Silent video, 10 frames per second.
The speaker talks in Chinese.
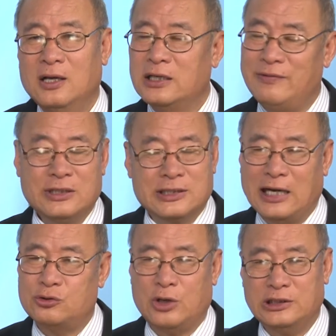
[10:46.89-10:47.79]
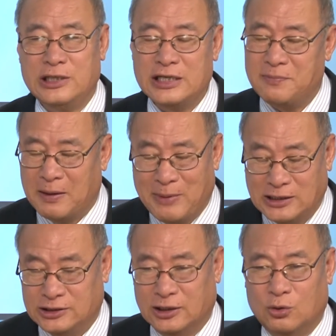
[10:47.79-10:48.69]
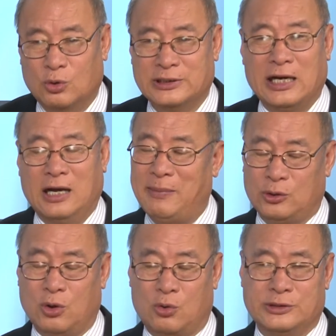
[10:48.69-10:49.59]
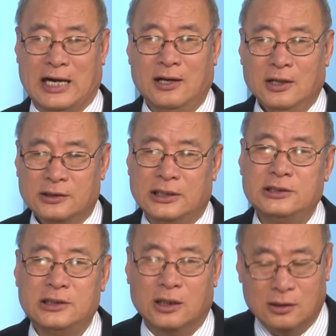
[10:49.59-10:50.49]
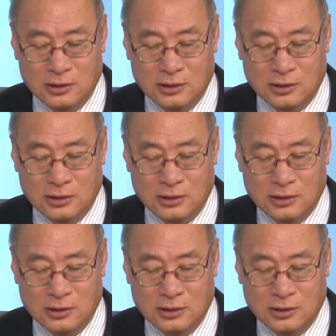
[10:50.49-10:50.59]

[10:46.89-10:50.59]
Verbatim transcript: 因为你看，全世界一百八十几个国家，两百多个国家，真正